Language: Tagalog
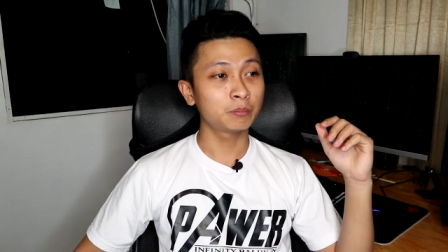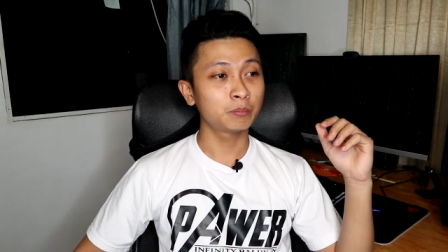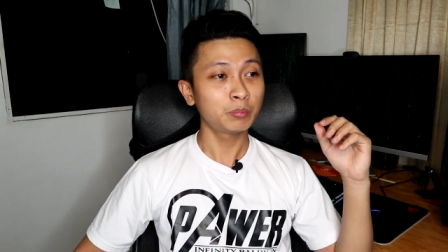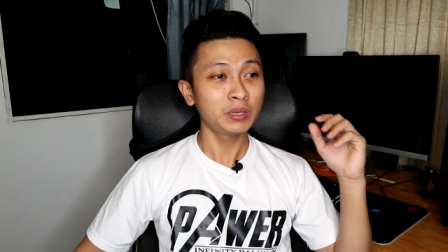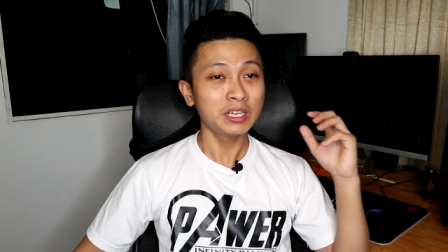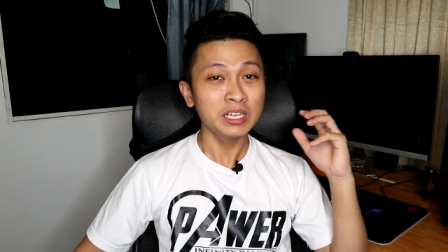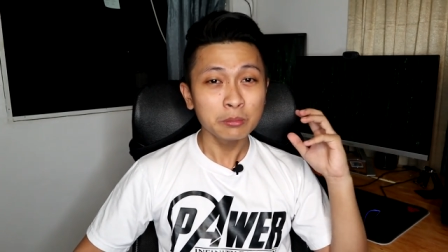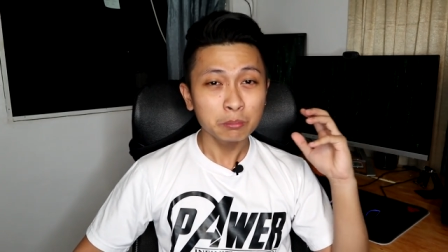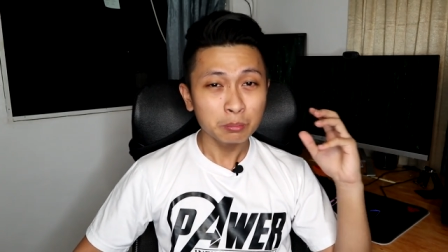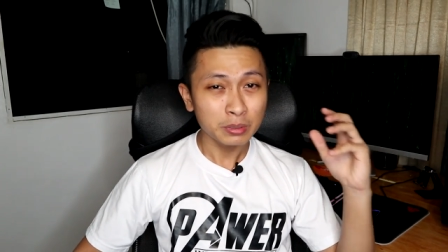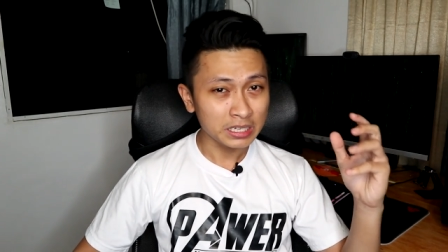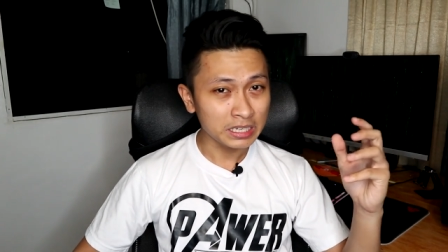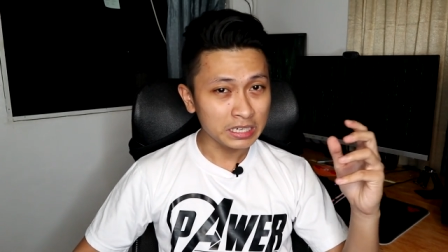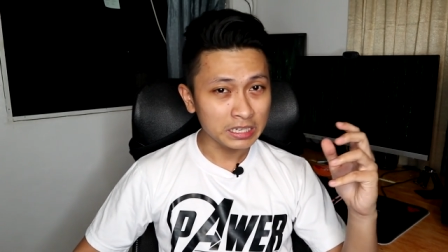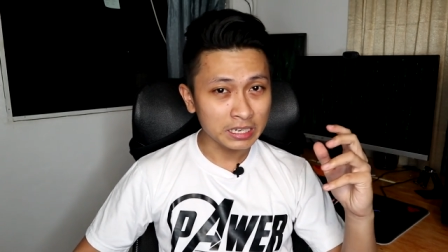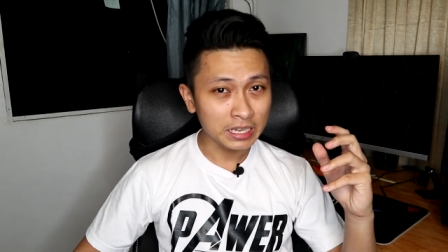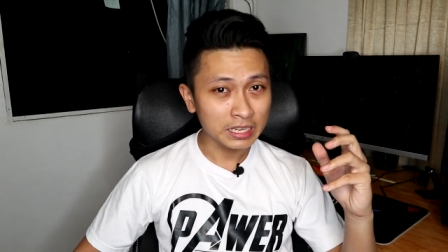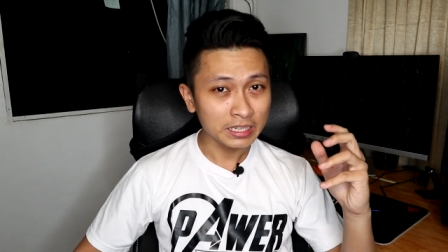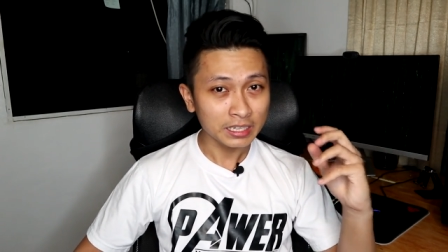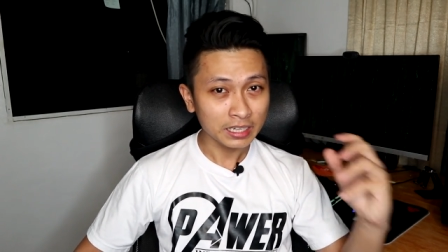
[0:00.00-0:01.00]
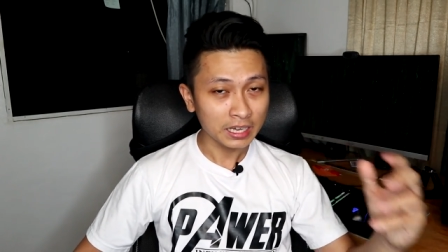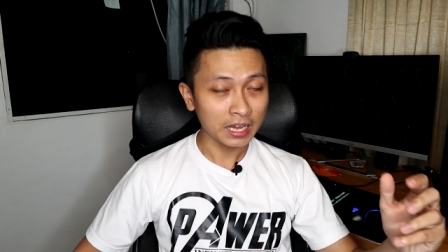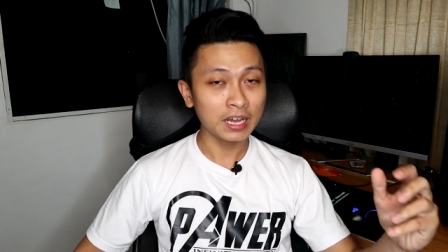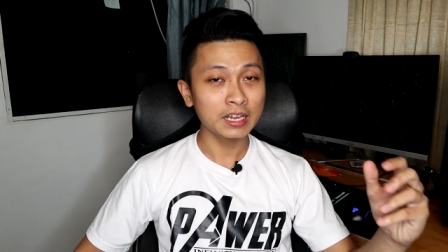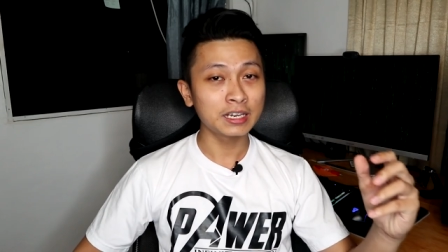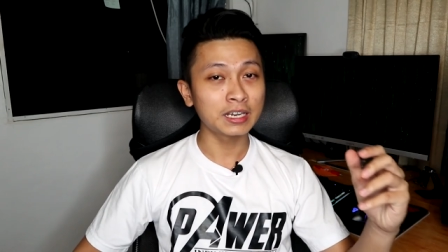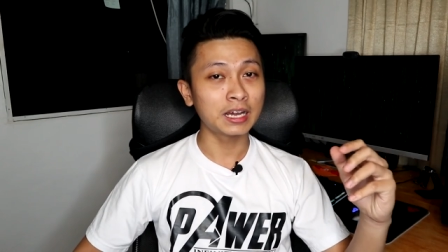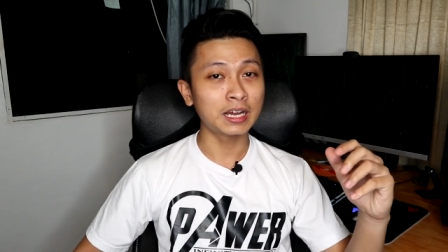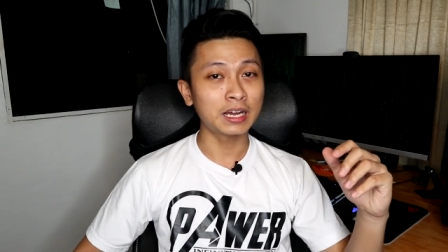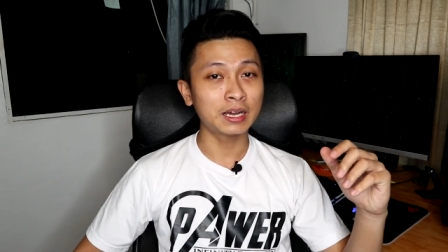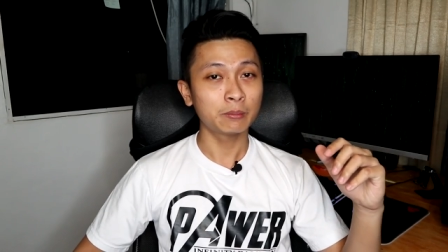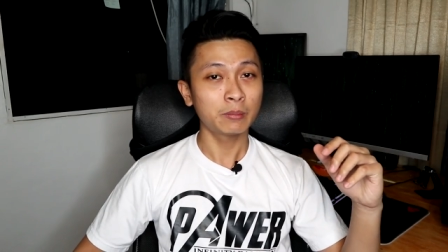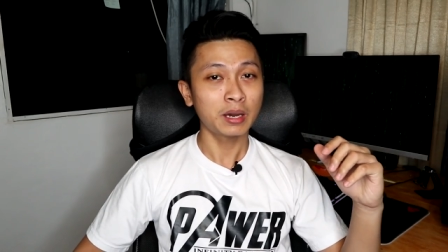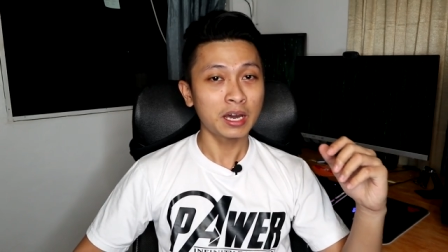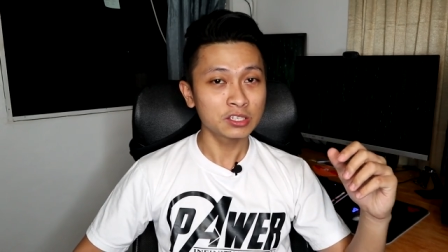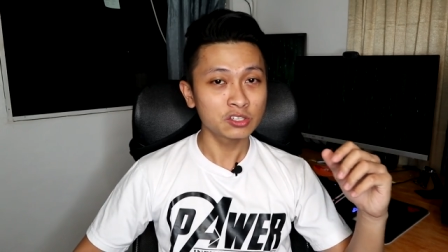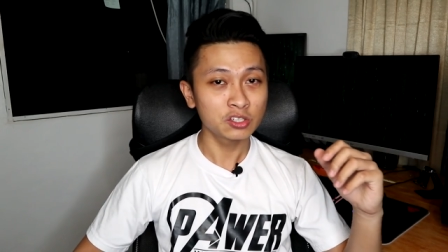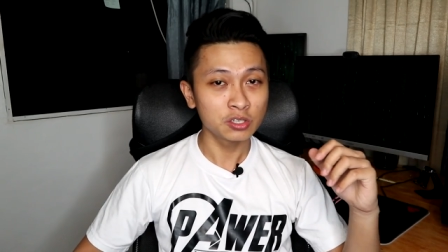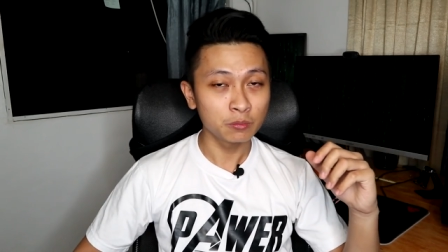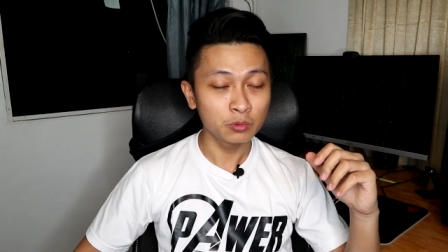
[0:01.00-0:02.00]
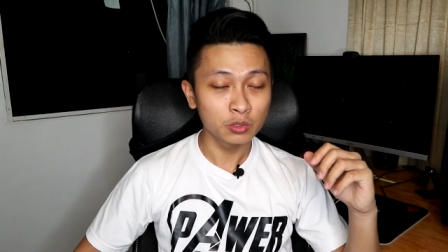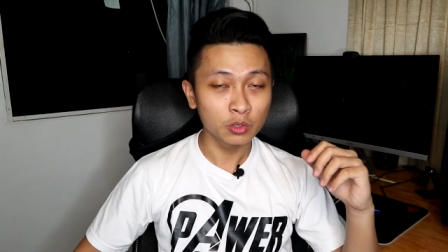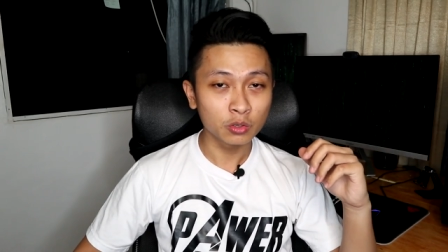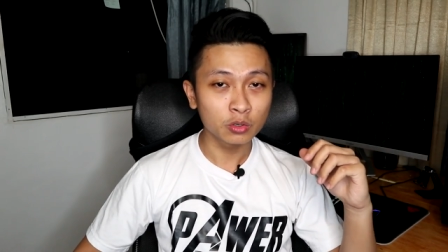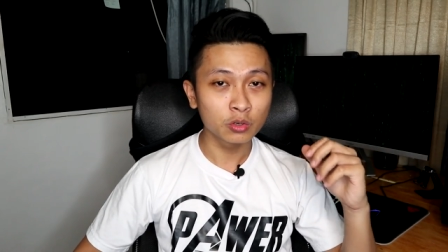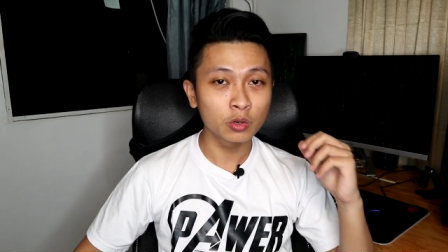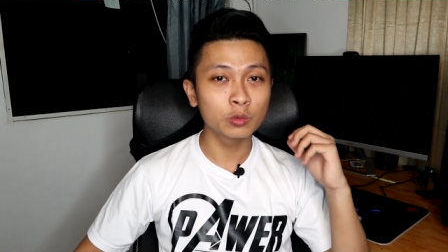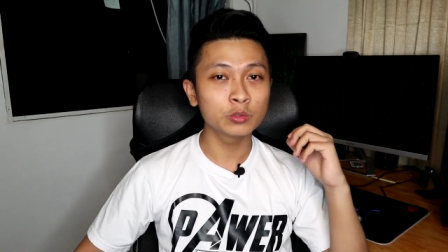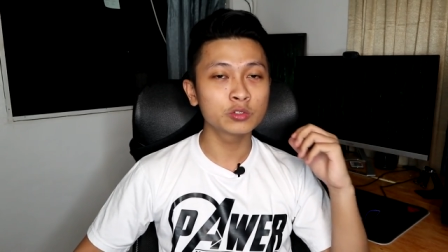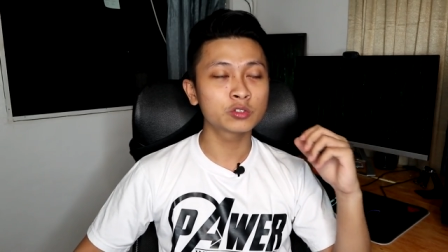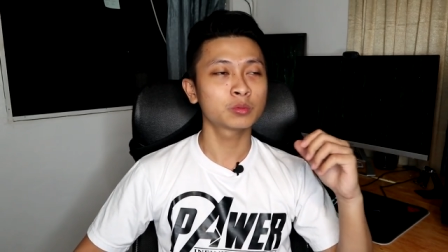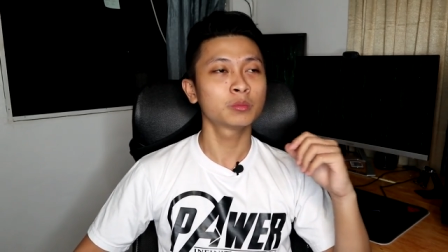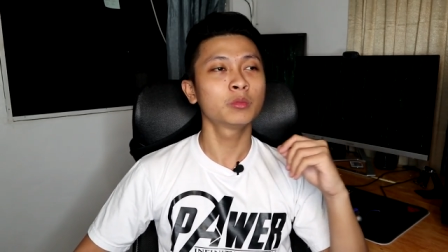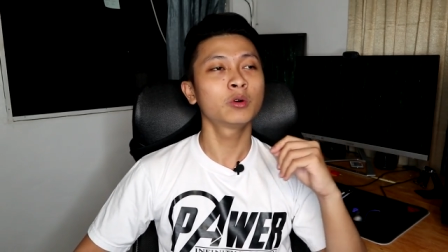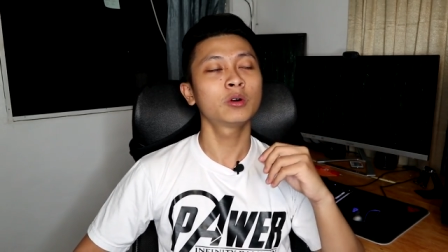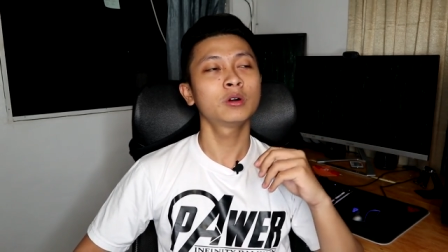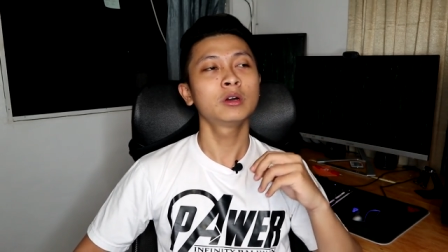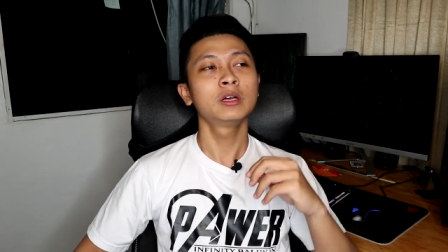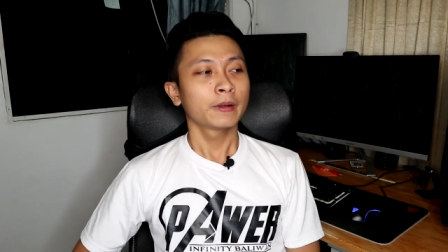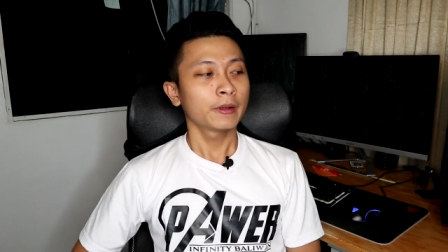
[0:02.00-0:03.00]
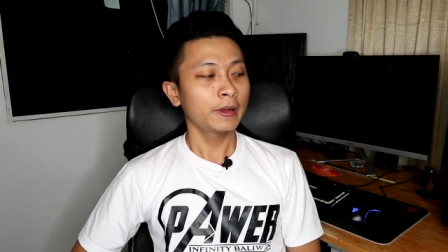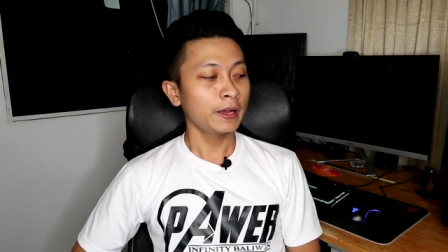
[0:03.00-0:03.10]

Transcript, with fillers: pinipigilan ka na ma-achieve yung goals mo.